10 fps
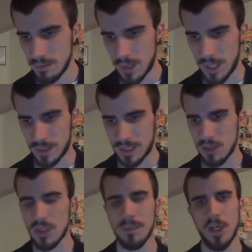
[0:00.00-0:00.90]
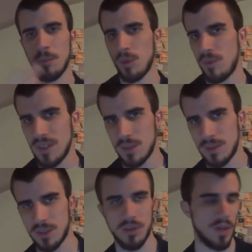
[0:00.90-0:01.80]
Eh, credo che però dopo
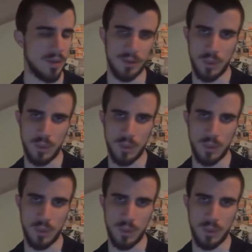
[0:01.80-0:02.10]
24 ore,